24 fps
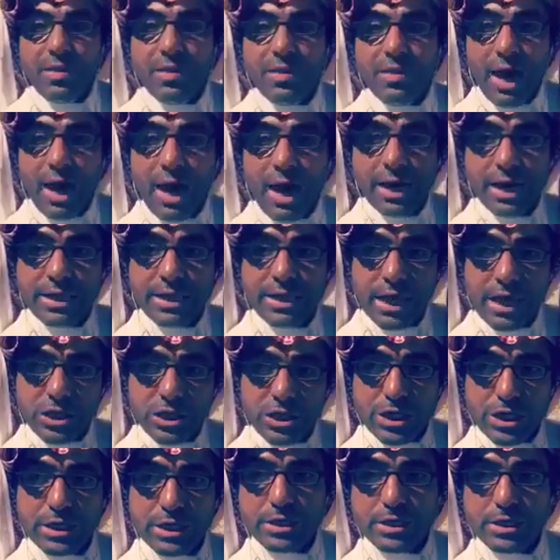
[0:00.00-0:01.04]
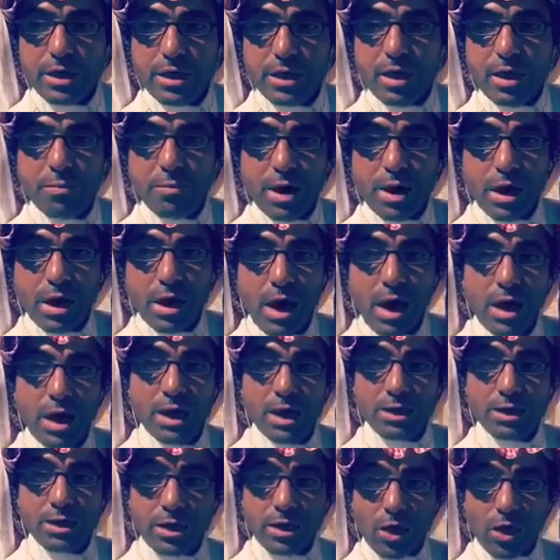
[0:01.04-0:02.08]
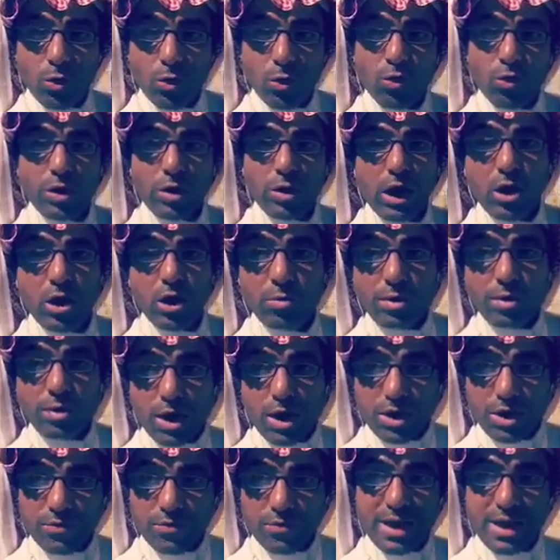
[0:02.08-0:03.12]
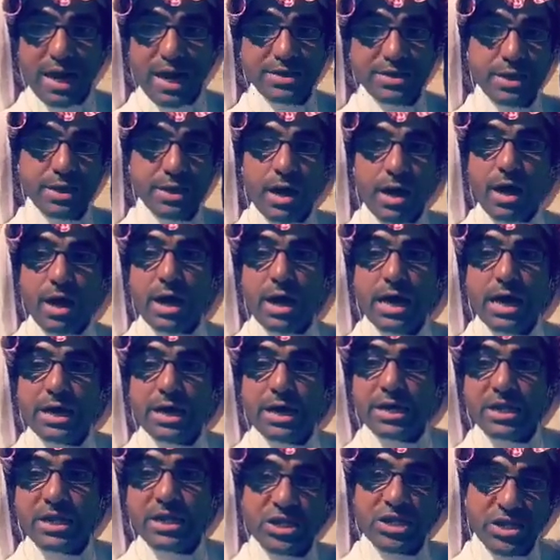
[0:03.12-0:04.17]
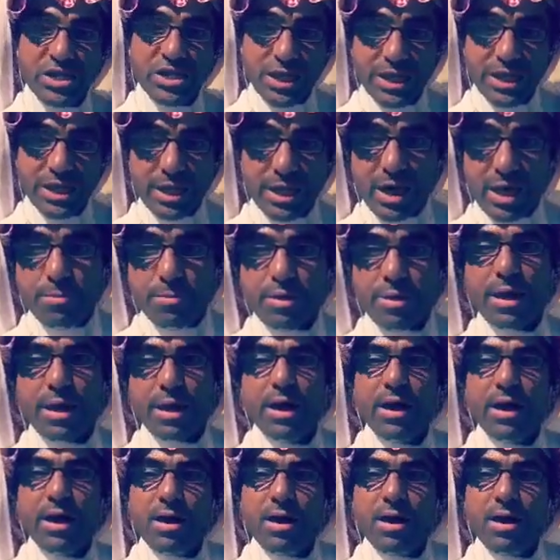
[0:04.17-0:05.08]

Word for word: الحي تجد آه، مراحل التطور العمراني في الأحساء يتجسد كامل